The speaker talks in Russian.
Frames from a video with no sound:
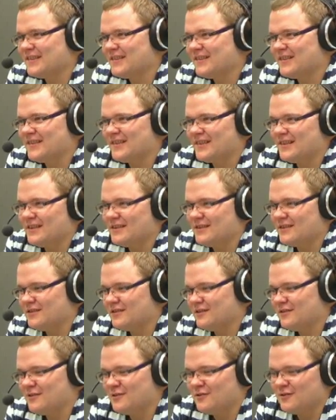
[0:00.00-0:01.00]
тяжелая.
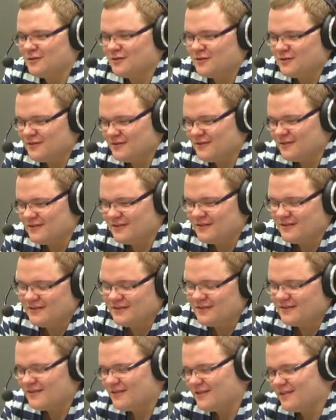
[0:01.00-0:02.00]
Знаешь, это видно,
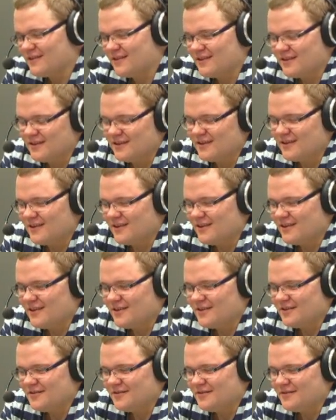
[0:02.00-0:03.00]
как бы вот
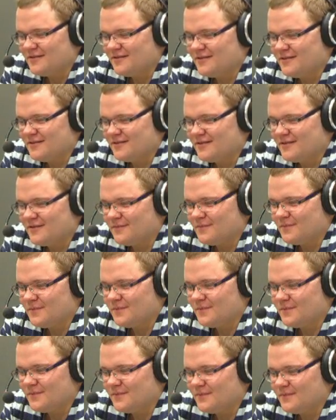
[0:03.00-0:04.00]
написал человек, который
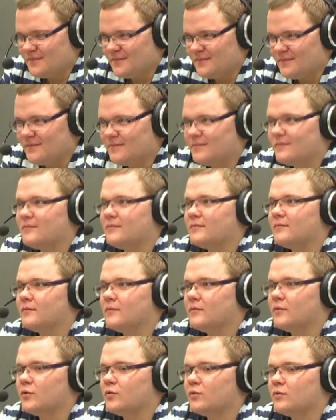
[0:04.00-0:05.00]
знает цифры.
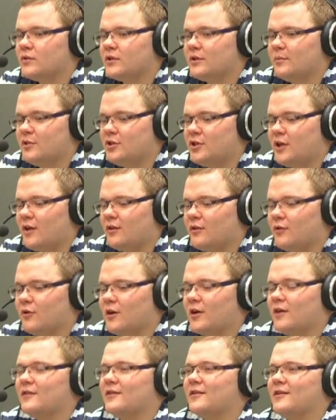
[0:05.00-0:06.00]
Ну, замечательно.
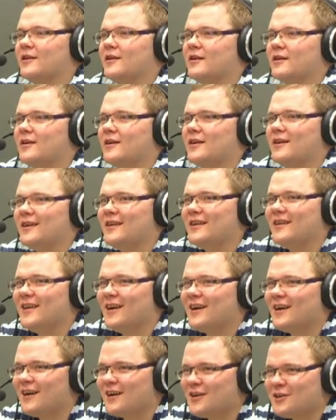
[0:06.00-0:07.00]
Ну, так а
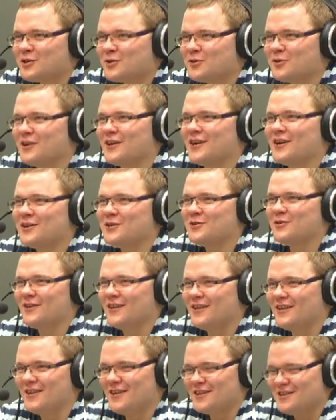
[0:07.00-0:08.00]
я хорошо, хорошо.
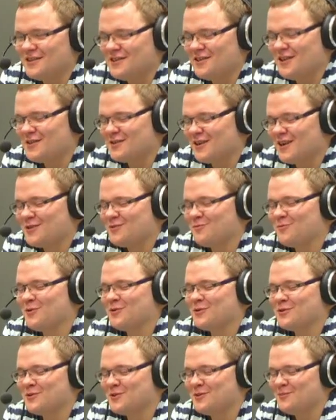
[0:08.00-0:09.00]
Я, я, я хочу
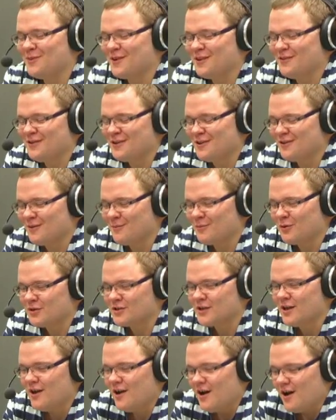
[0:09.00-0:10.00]
полностью теперь ответить на
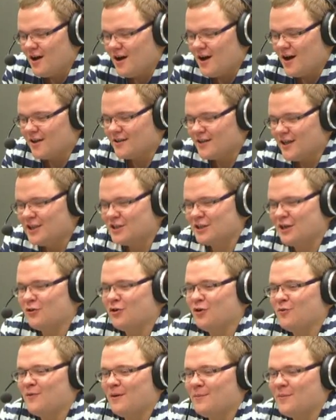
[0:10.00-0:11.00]
вопрос. А дальше
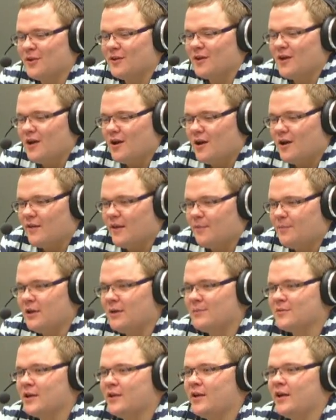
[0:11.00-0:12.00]
какой момент? На
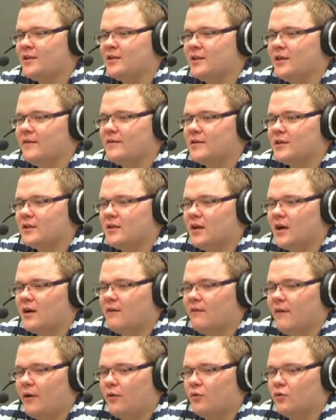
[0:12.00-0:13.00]
первом занятии я всегда
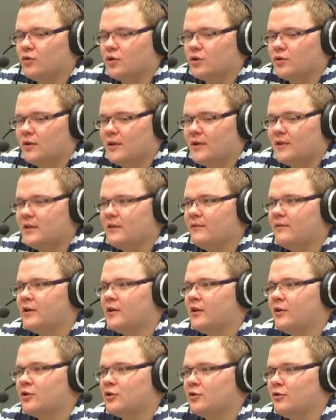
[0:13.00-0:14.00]
говорю то, что если вы
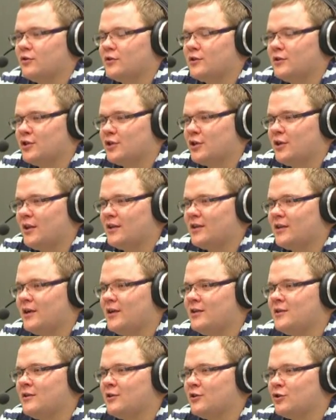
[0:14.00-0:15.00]
где-то что-то слышали о
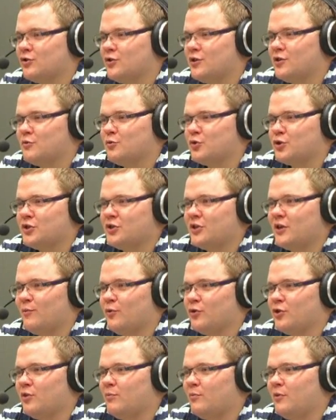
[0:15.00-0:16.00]
трейдинге, что здесь можно
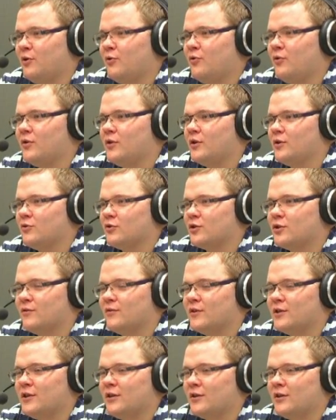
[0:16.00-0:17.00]
заработать миллионы, и то, что
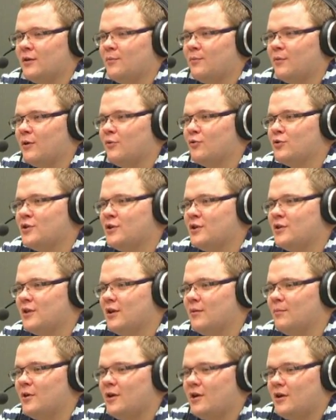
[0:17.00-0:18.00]
вы где-то там проучитесь
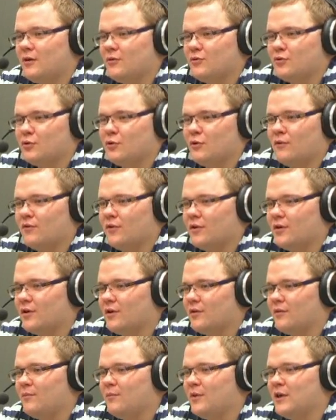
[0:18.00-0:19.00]
там,
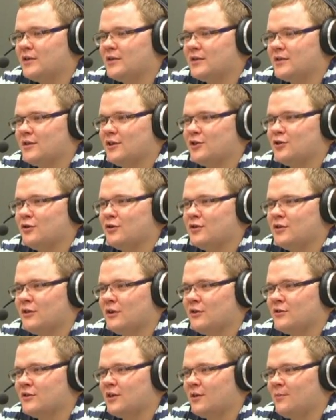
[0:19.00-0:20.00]
условно, месяц начнете
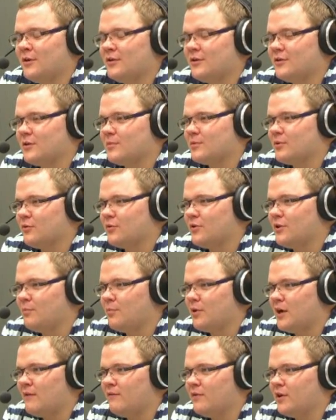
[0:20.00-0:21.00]
сразу зарабатывать, это абсолютно
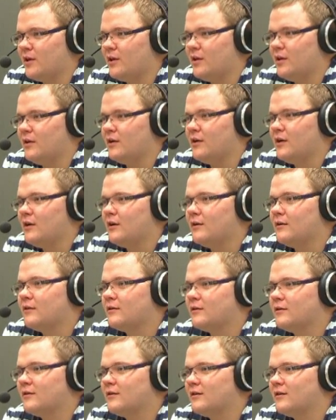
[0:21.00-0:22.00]
неправда. И... Тогда
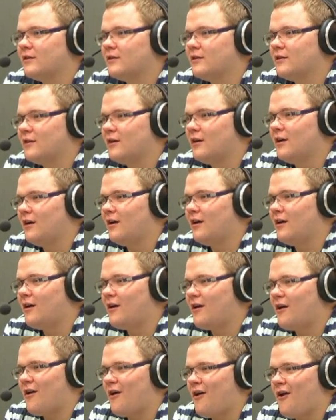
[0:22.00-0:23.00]
вопрос другой к тебе. А?
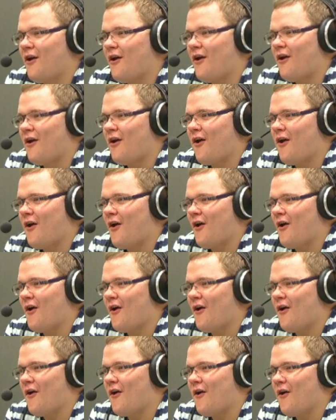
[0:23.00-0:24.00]
Смотри, здесь две разные
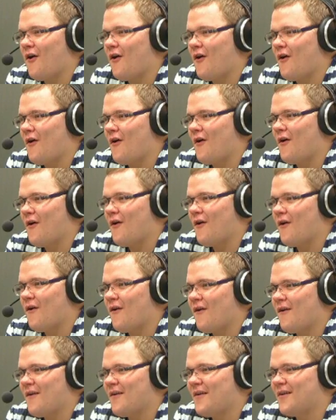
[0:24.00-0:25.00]
вещи. Вопрос, который
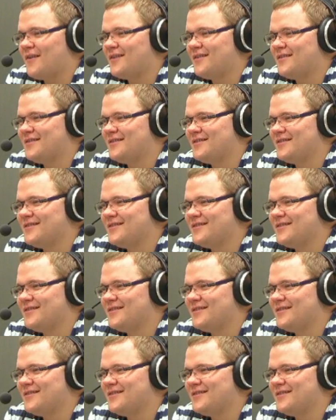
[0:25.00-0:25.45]
задал молодой